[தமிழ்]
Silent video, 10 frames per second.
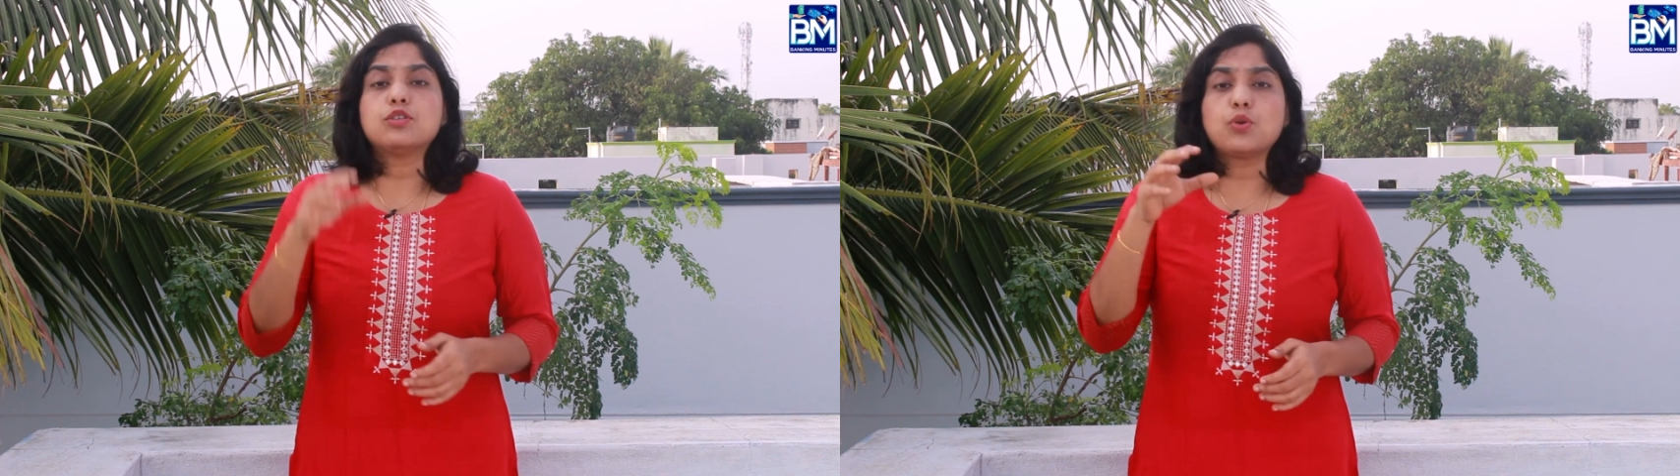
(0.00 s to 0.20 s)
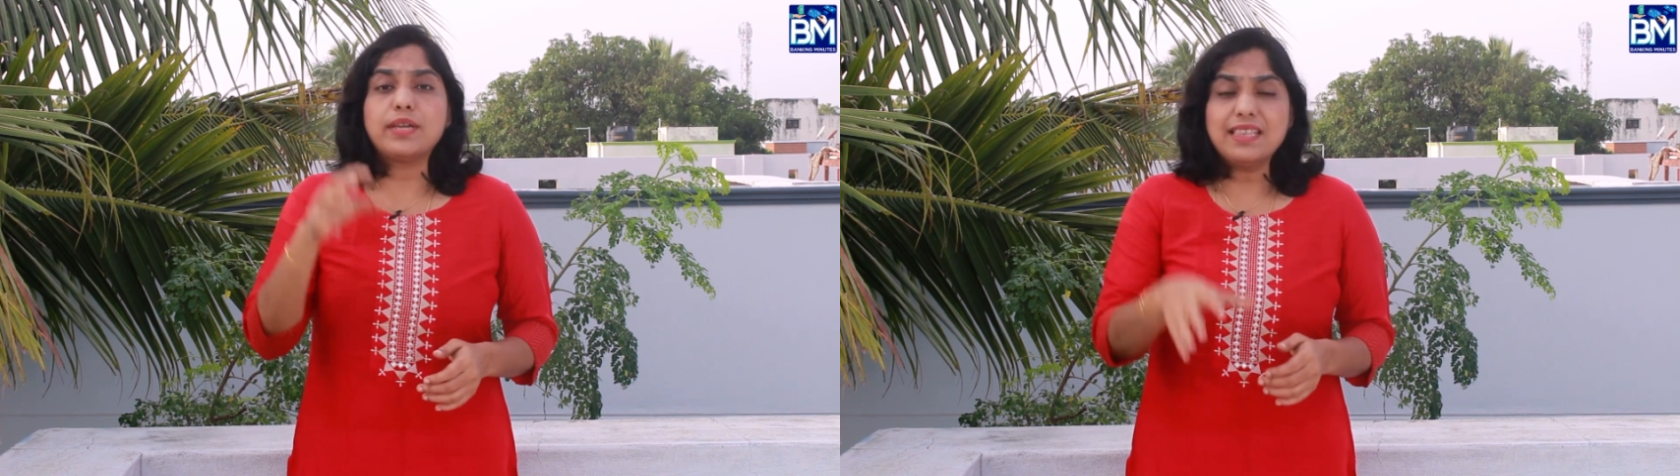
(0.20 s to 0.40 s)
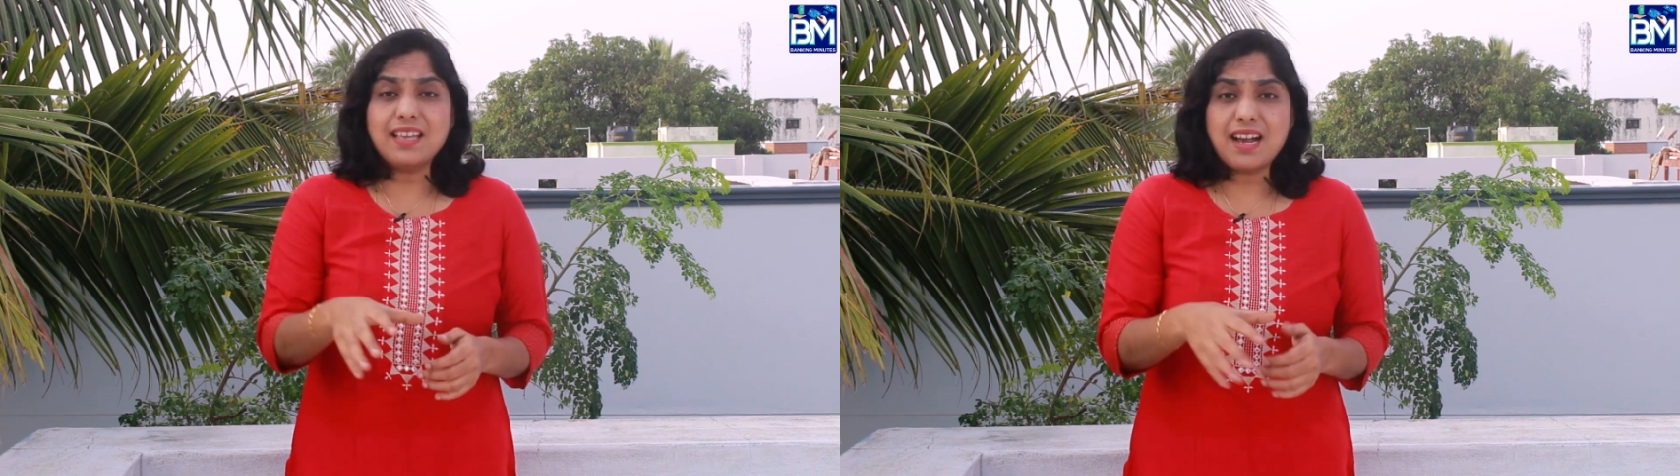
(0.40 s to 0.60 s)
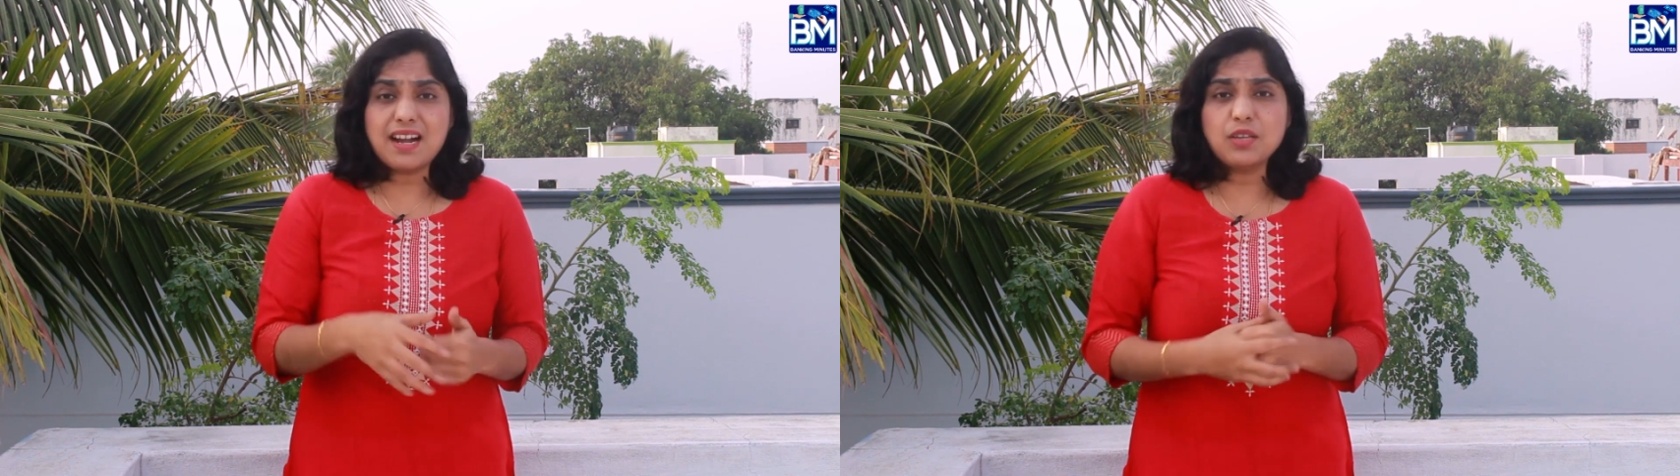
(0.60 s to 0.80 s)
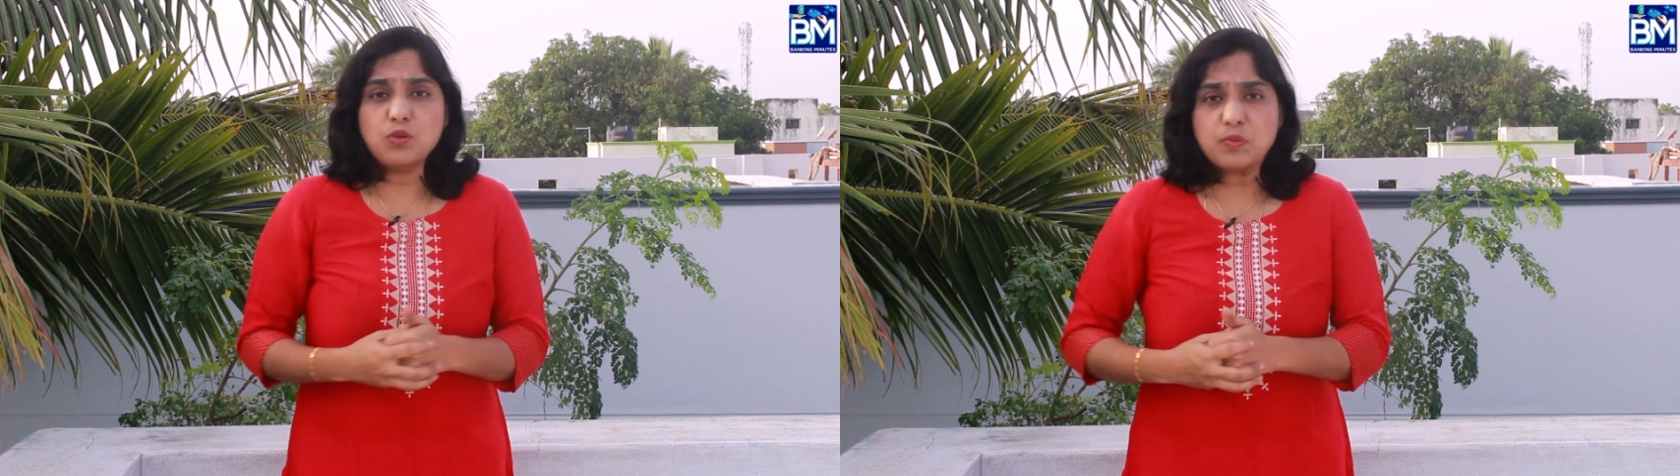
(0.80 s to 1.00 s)
ஸோ இந்த
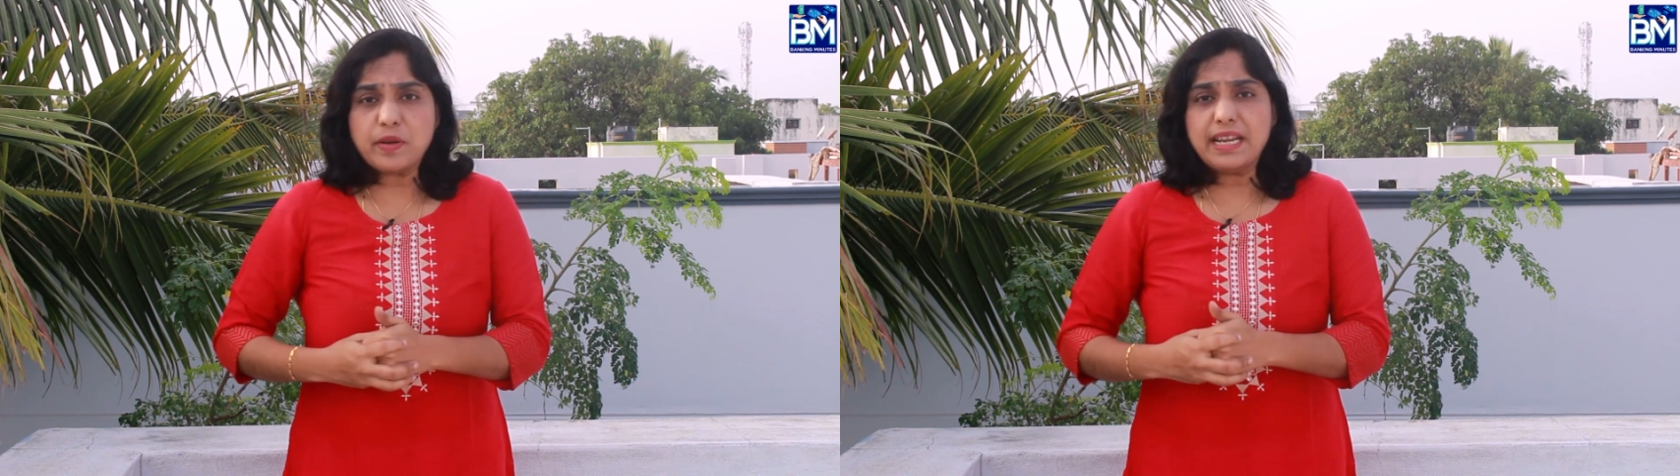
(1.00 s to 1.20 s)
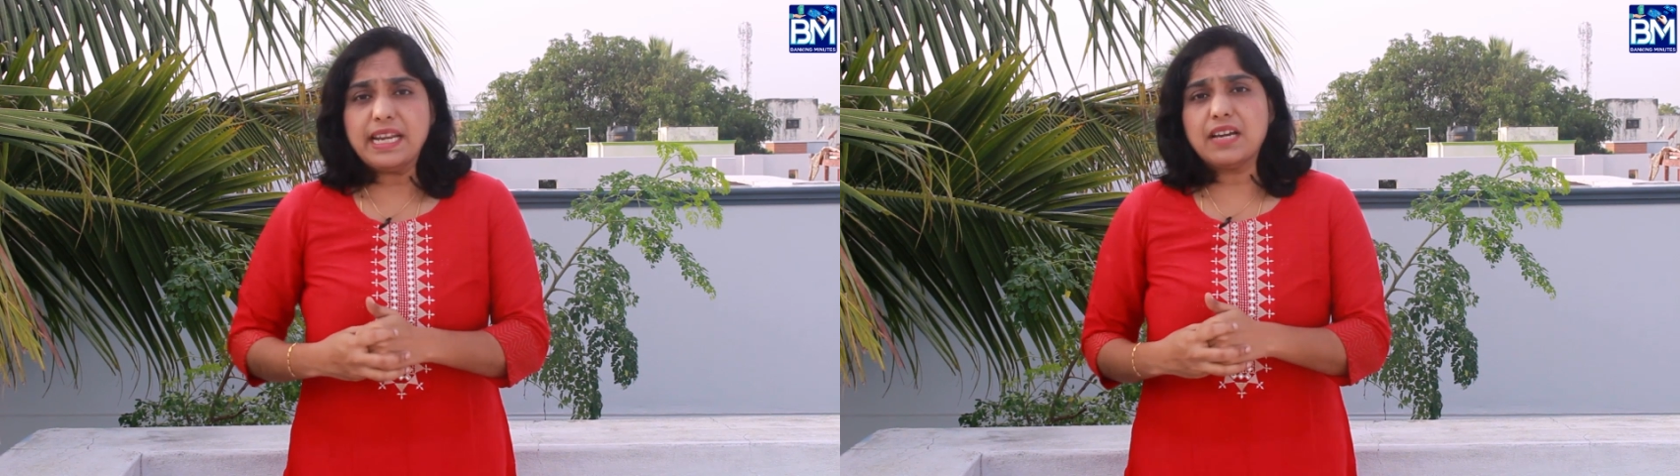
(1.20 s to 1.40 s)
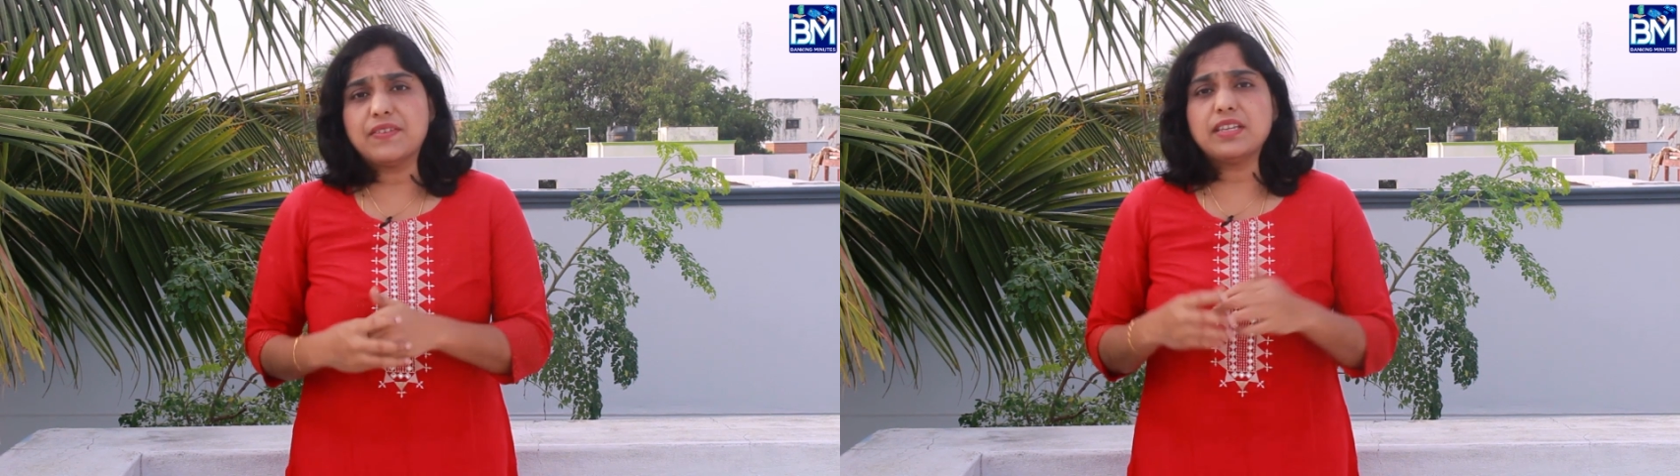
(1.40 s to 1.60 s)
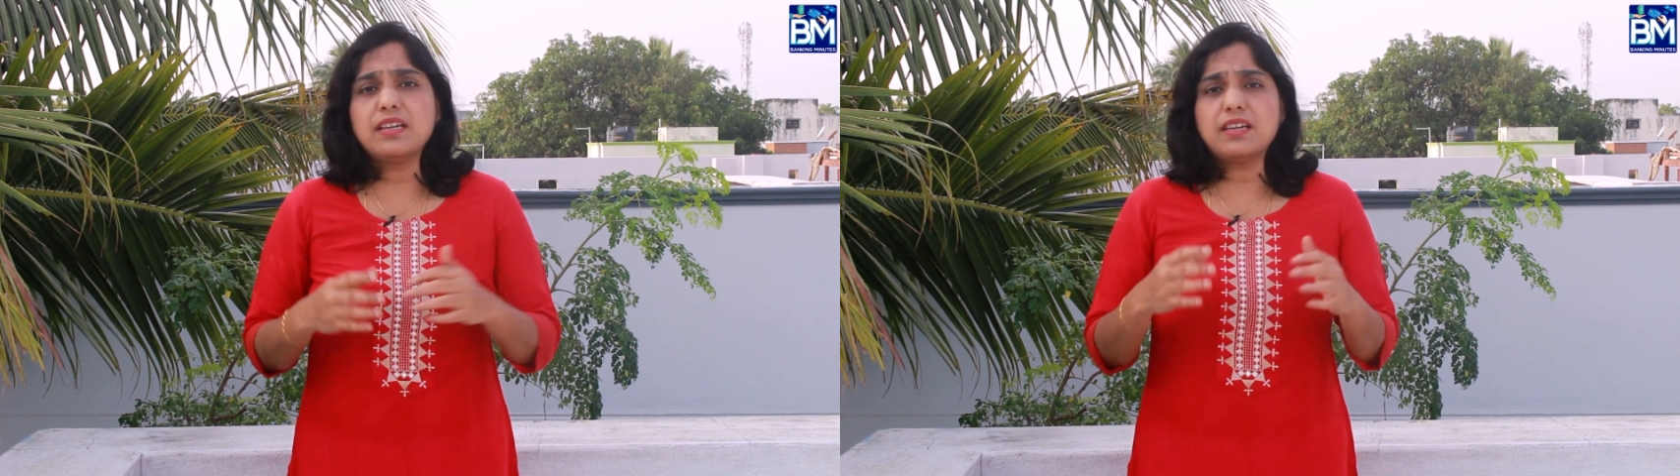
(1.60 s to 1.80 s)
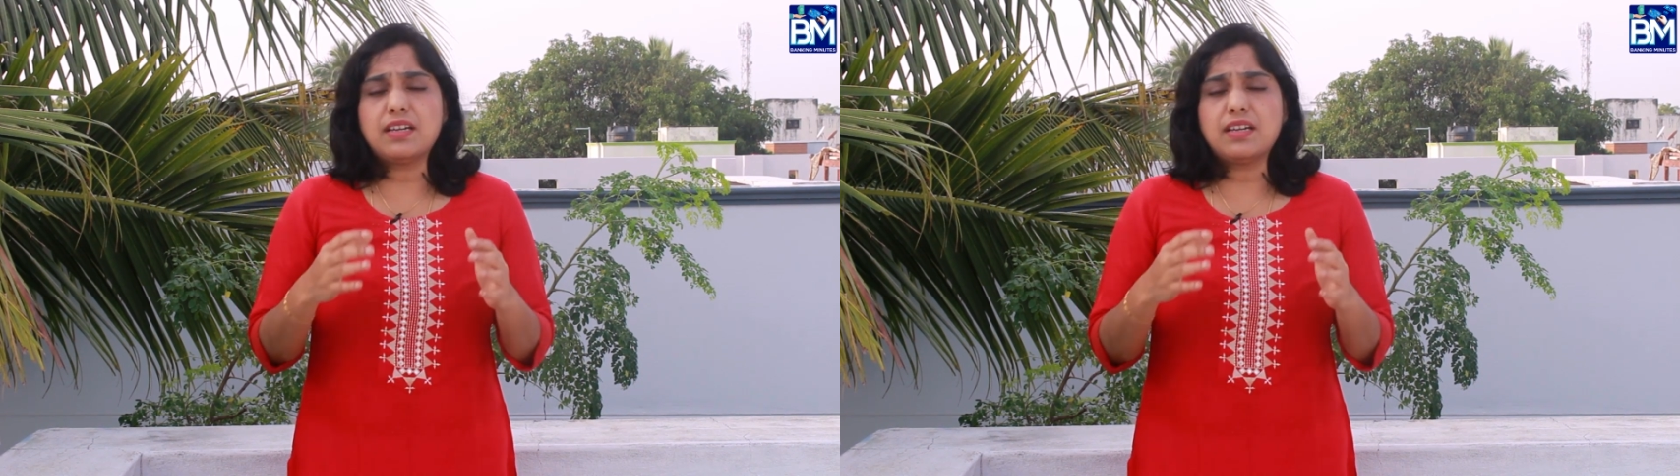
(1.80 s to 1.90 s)
கார்டை யூஸ் பண்ணி நீங்கள் வந்து